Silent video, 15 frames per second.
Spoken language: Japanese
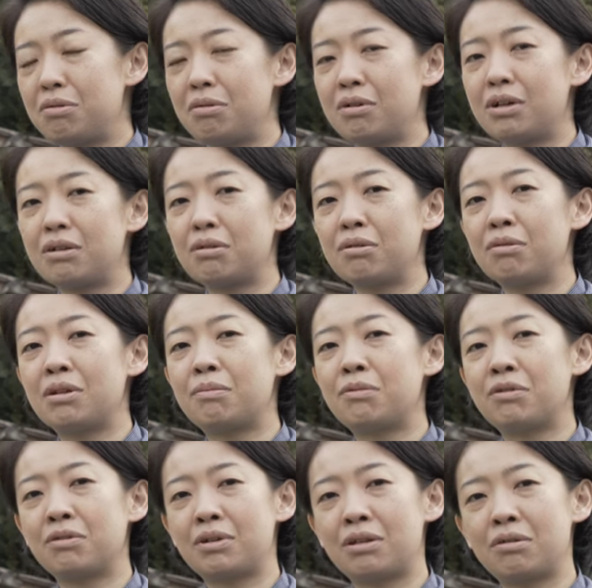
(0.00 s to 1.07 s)
う廊下のような
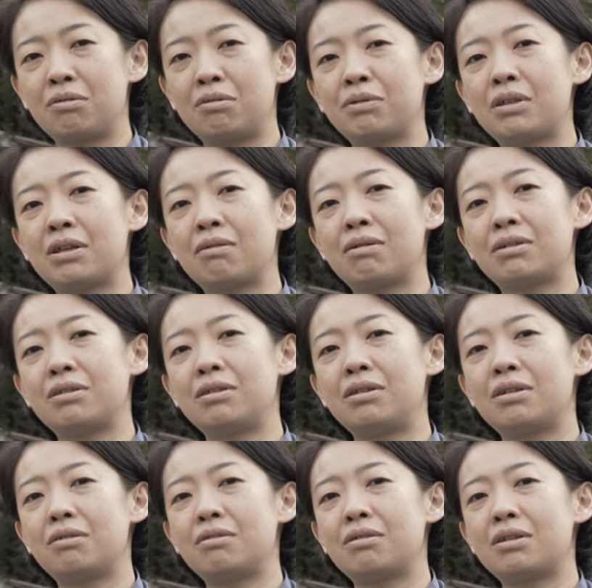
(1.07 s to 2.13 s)
ものがの舞台はつい
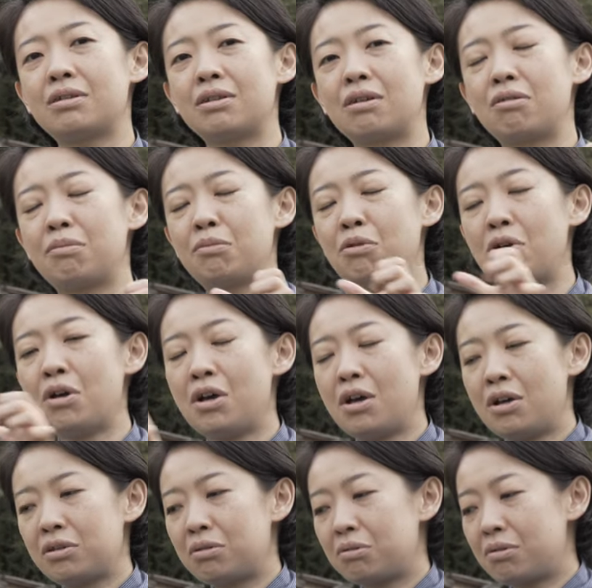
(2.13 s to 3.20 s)
てるんですけども
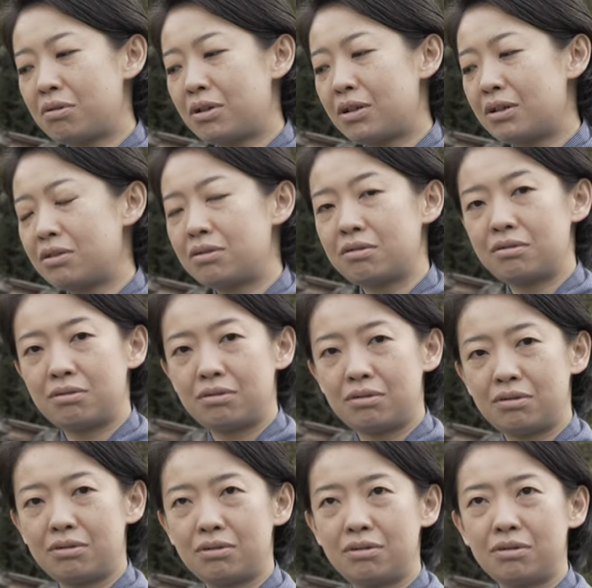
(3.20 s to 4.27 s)
そこから
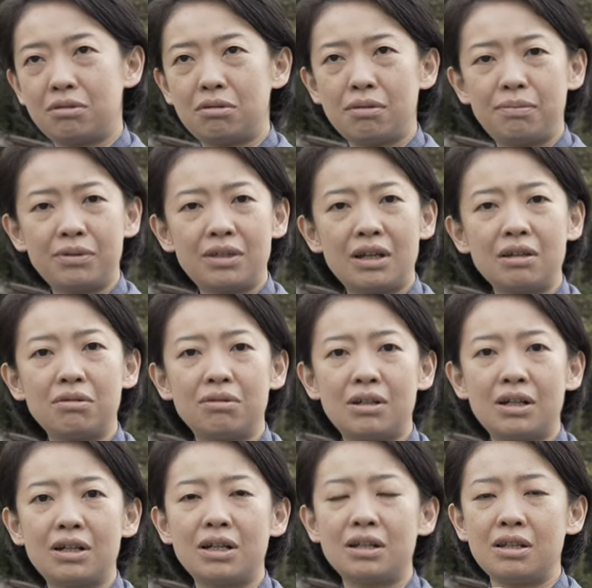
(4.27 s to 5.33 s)
ずっと舞台の
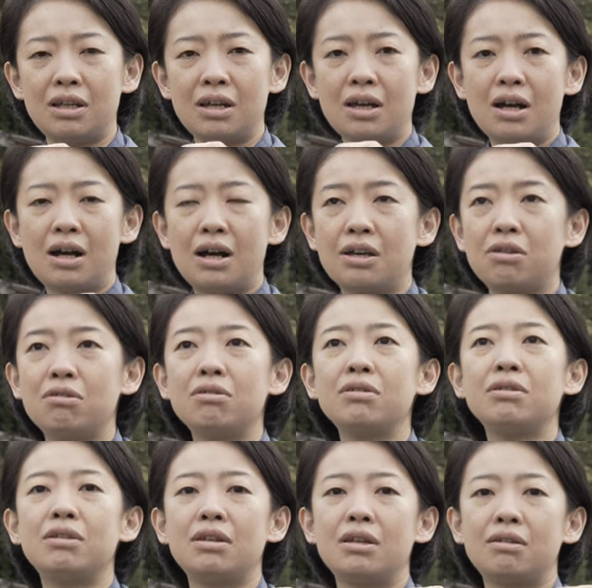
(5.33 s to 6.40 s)
中に歩
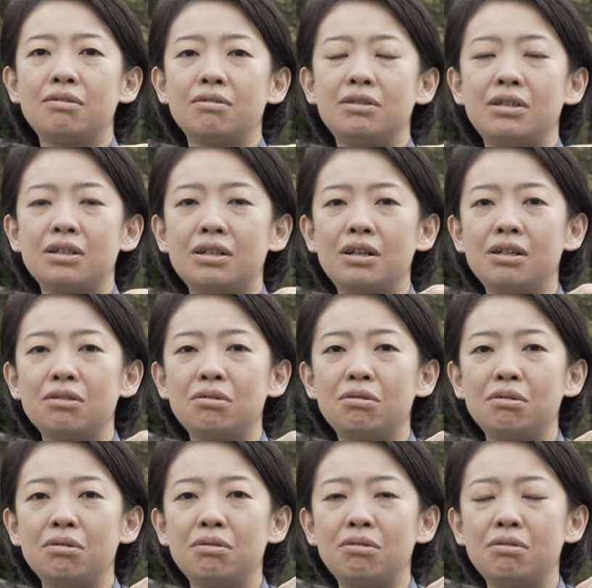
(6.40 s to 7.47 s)
んでいく時間
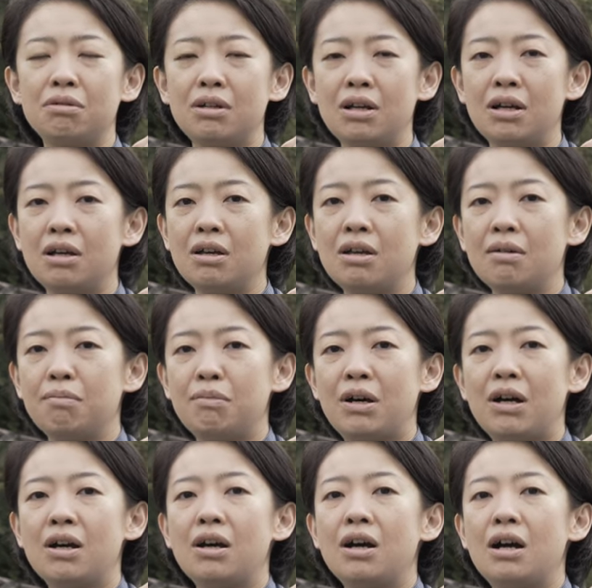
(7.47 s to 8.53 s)
というのが、
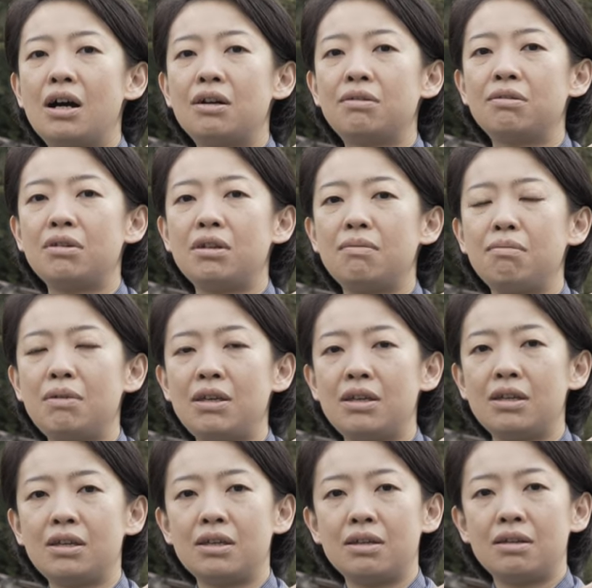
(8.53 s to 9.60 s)
まあ、ある意
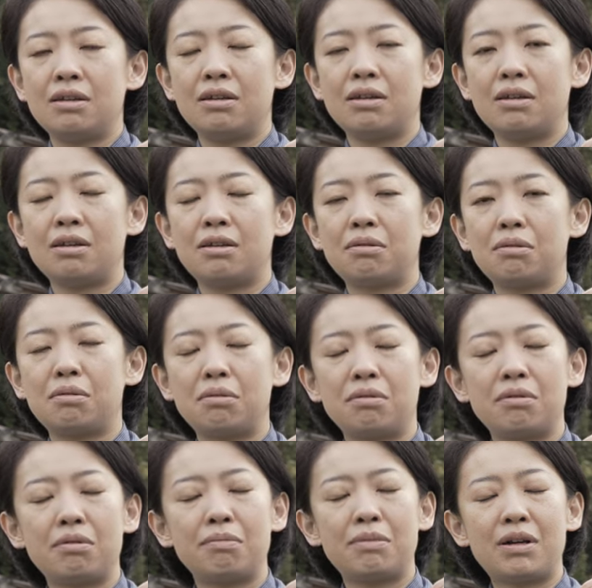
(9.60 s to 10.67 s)
味えー
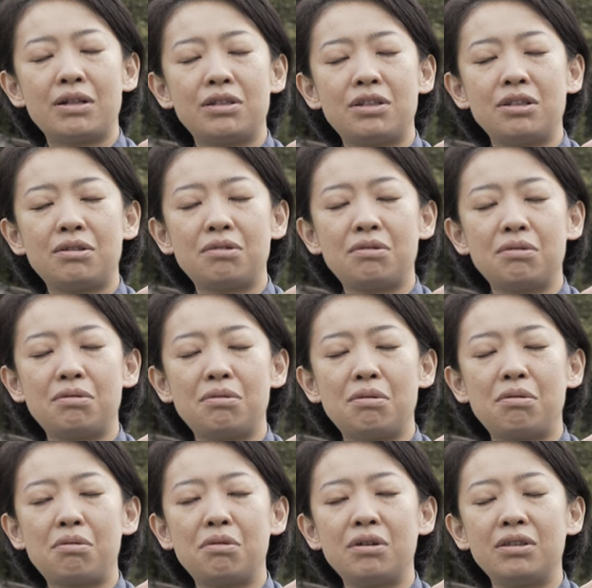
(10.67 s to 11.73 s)
とまあ、時空
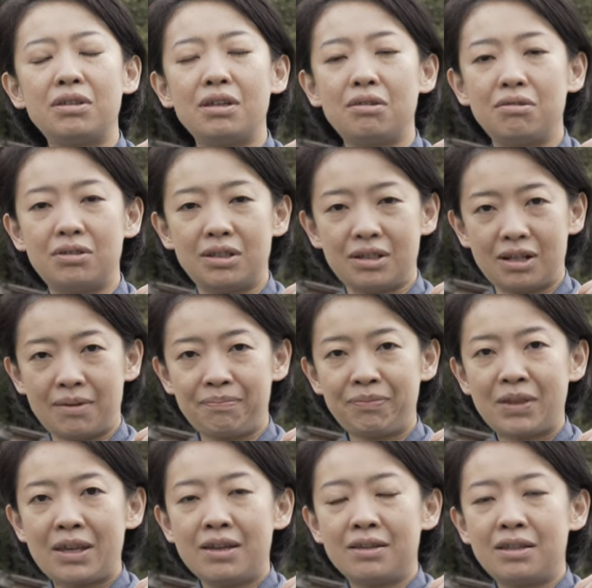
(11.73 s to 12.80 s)
を超えている時間
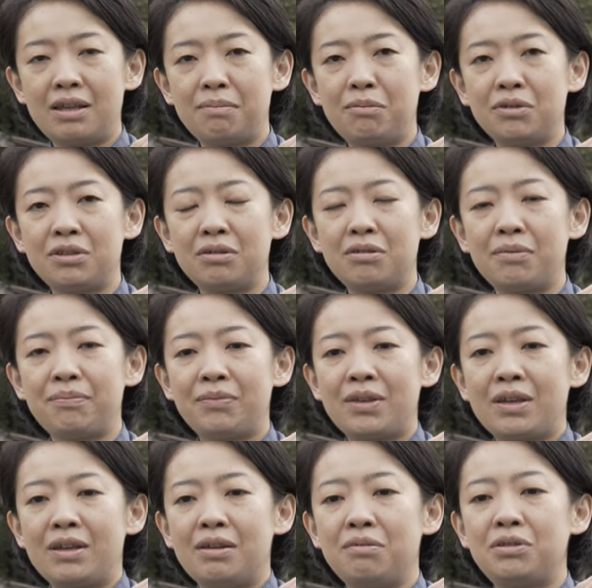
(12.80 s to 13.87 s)
でもちろん
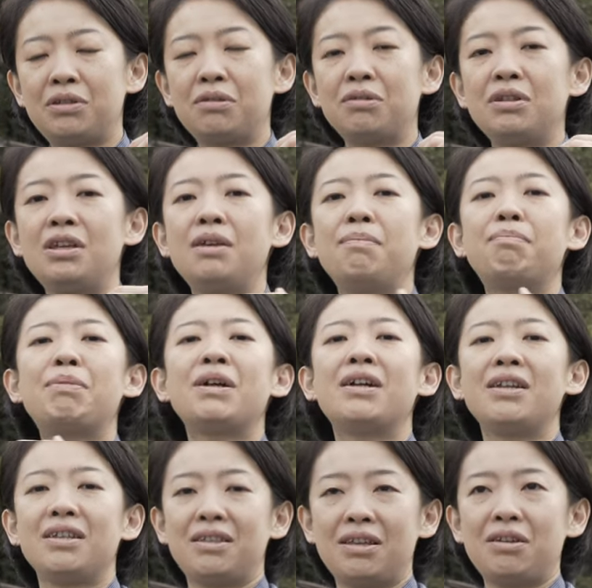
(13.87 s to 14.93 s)
後ろに引っ張
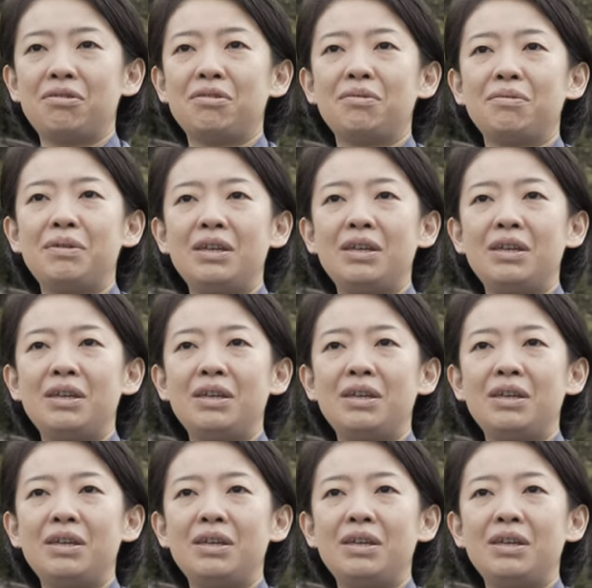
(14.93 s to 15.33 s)
られている